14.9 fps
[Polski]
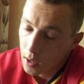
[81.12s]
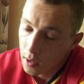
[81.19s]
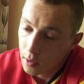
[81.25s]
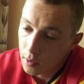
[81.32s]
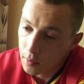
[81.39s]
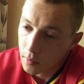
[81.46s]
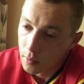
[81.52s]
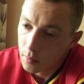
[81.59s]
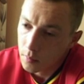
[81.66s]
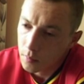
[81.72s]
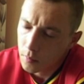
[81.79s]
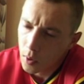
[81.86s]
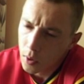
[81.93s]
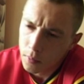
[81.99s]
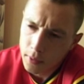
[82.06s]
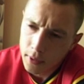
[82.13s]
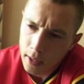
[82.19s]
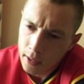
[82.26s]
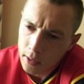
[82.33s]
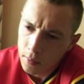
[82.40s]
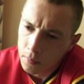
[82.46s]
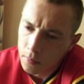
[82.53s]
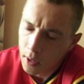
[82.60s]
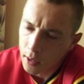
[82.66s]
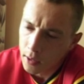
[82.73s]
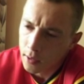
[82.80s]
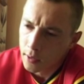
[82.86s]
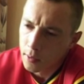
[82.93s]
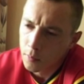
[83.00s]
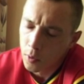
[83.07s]
i moim zdaniem, jak
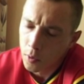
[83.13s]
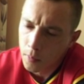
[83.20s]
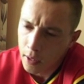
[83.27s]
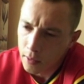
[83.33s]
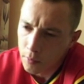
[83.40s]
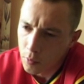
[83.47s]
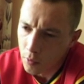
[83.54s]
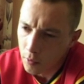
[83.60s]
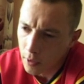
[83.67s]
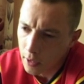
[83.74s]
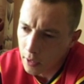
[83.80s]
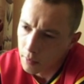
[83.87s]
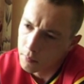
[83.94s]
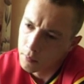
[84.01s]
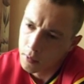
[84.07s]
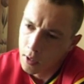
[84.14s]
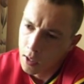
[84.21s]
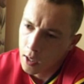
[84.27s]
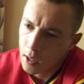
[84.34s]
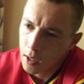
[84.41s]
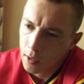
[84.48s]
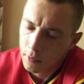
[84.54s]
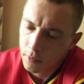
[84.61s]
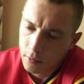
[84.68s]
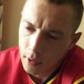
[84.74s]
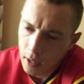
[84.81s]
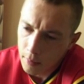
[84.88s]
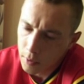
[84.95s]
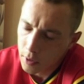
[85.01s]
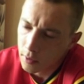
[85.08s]
jestem normalnym człowiekiem,
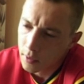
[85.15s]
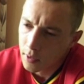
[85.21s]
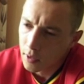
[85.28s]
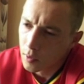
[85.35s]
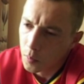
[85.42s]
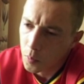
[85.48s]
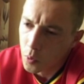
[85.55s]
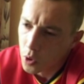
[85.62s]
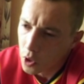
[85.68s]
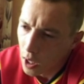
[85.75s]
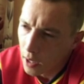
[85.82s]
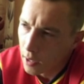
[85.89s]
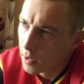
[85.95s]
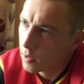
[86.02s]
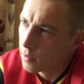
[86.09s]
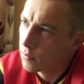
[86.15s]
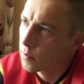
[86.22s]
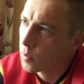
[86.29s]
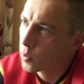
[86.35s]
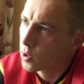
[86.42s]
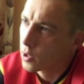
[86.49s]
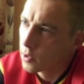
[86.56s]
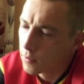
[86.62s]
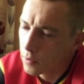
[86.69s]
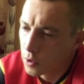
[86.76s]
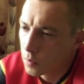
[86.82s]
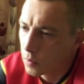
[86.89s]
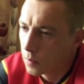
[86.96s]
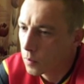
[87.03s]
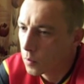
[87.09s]
dla mnie to jest niedopuszczalne w małżeństwie,
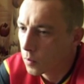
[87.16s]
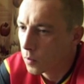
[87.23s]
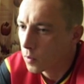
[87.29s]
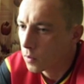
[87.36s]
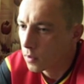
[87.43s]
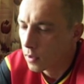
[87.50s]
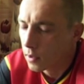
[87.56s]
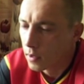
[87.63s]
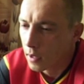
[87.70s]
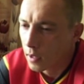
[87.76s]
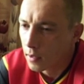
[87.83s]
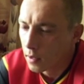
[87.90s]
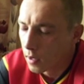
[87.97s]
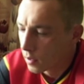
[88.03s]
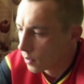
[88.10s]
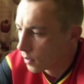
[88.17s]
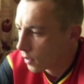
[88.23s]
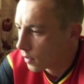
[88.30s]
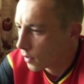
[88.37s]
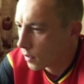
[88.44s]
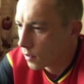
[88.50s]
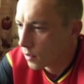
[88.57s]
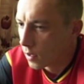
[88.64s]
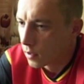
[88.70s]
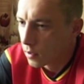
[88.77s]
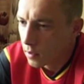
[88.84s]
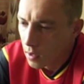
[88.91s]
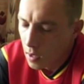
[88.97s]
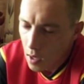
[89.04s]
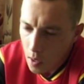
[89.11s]
żeby był na, na, na, na
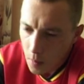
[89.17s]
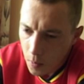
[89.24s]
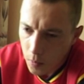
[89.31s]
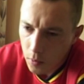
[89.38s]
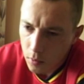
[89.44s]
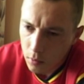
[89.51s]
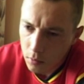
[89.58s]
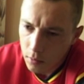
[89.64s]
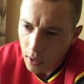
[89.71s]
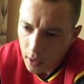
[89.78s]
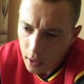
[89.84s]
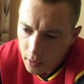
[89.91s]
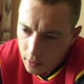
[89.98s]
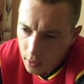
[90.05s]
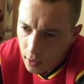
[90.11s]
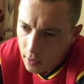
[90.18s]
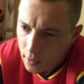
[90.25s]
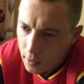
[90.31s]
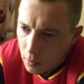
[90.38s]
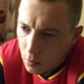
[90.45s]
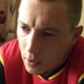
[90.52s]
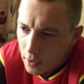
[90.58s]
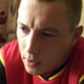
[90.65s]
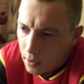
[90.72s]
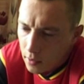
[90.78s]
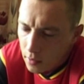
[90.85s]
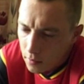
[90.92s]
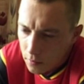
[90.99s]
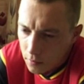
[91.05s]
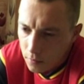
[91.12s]
po prostu tak, taka sytuacja,
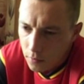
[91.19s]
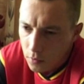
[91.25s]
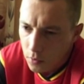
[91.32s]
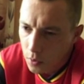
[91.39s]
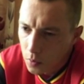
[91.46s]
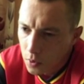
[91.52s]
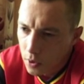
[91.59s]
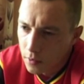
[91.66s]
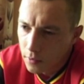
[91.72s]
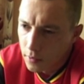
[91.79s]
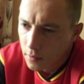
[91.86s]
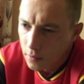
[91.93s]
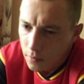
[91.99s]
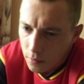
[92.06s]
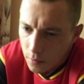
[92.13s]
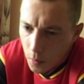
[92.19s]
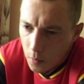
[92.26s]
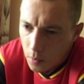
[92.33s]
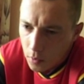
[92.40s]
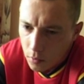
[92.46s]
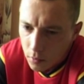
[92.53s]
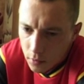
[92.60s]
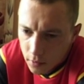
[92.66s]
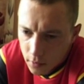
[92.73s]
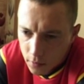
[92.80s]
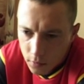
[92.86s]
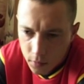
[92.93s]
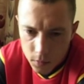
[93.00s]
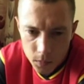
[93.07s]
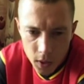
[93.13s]
żeby się z, po prostu
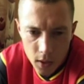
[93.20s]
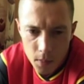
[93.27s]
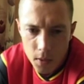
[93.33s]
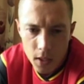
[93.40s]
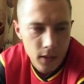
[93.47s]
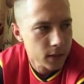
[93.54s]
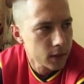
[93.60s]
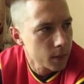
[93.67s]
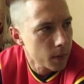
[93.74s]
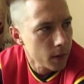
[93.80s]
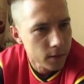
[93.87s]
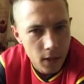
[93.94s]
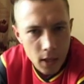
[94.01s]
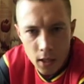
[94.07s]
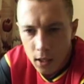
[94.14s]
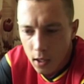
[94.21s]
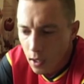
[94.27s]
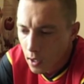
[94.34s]
z, miała miejsce, prawda?